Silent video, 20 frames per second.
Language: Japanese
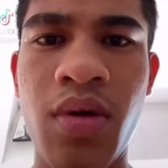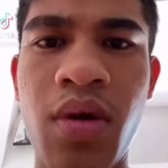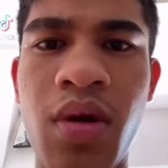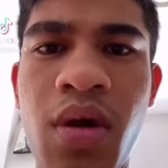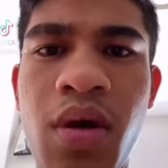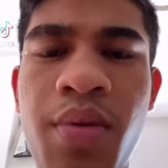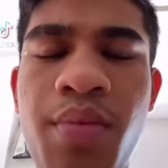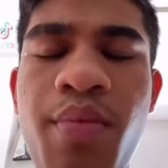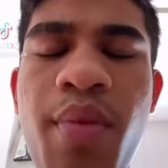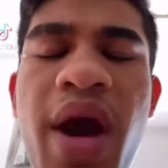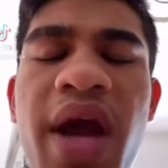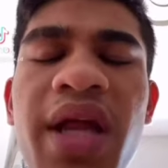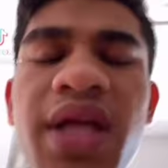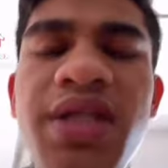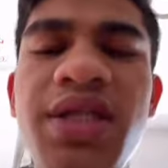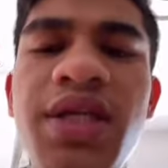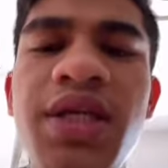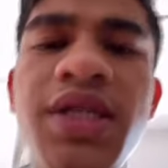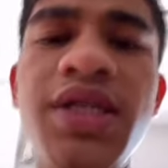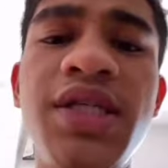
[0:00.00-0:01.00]
毎日
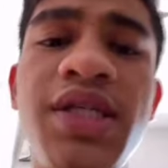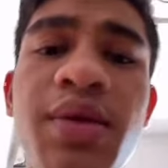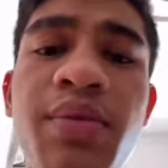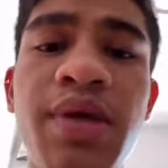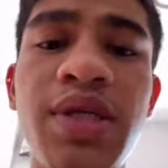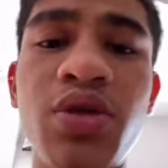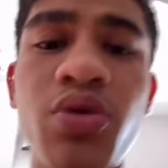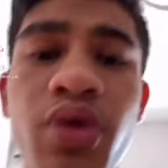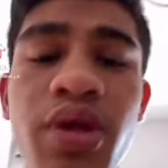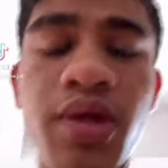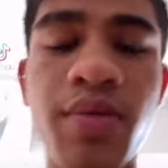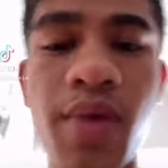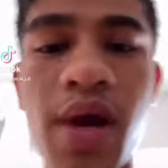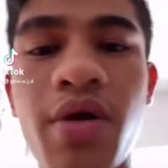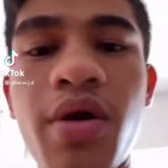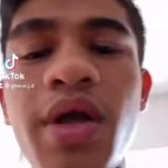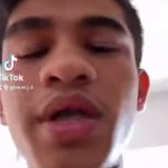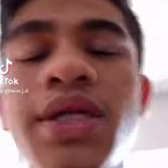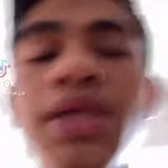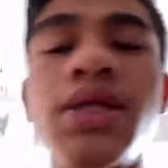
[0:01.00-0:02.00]
息してます。これって脈あ
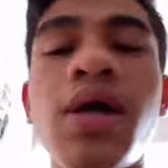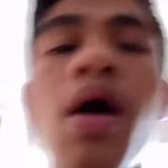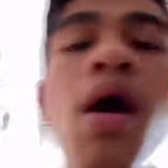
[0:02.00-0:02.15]
りですか